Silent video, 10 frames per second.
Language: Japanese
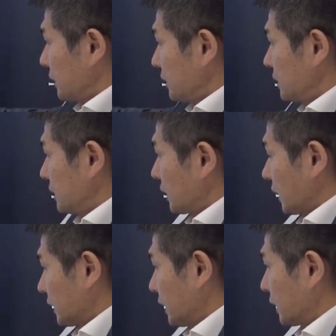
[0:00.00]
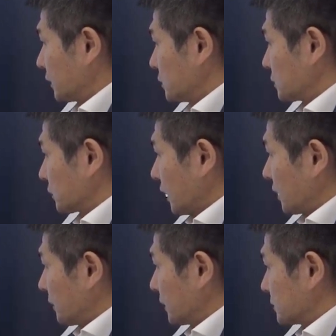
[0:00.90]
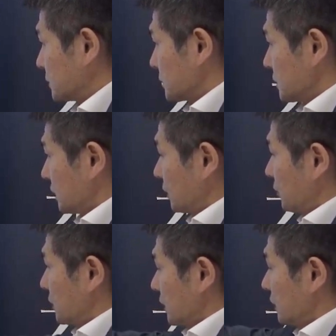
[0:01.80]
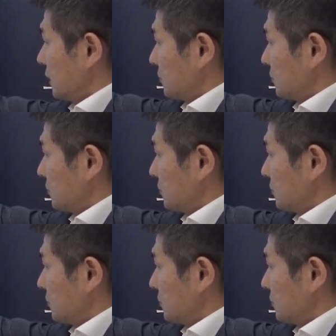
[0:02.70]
一気に駆け上がっている状態がまだ続いており、